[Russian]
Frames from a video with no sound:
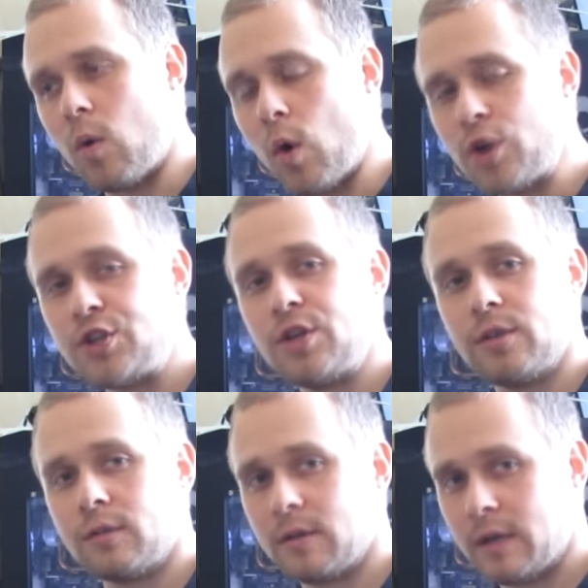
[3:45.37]

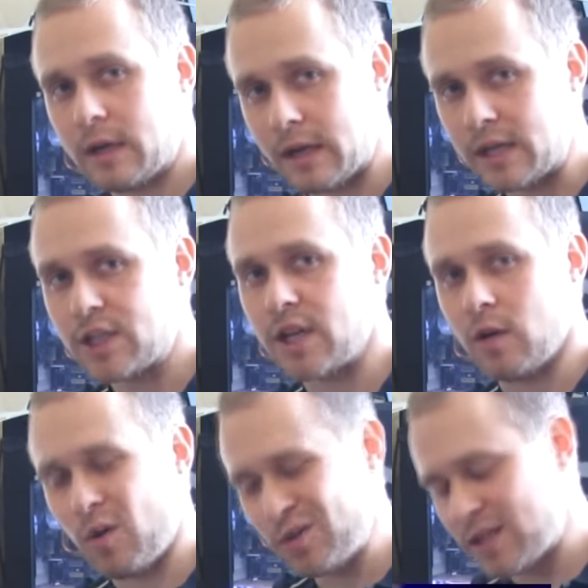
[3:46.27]
очень
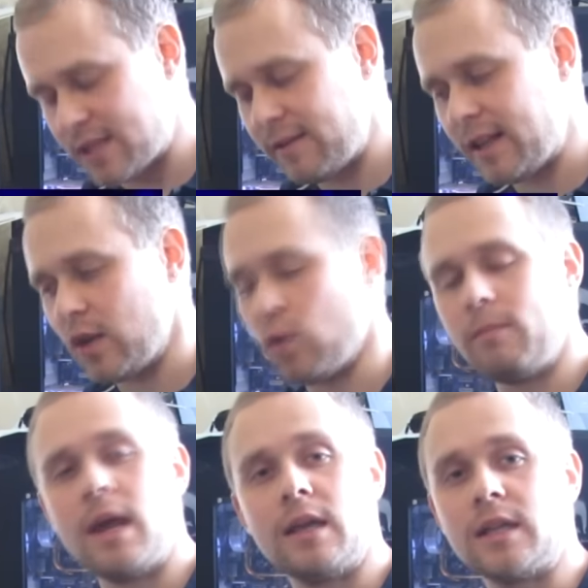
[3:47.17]
хороши. Он действительно
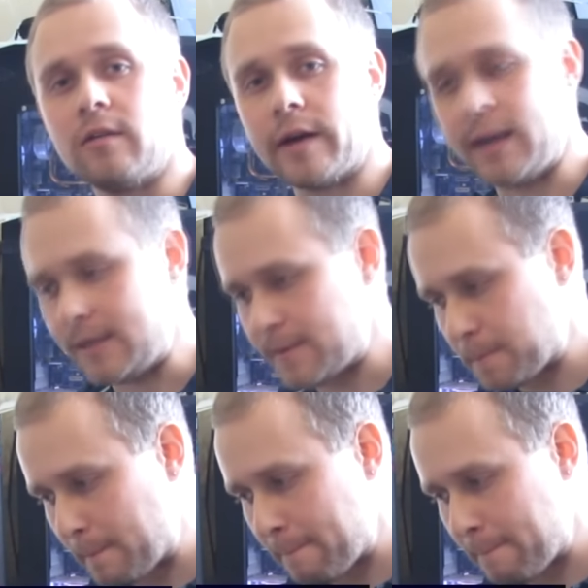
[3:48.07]
умеет говорить.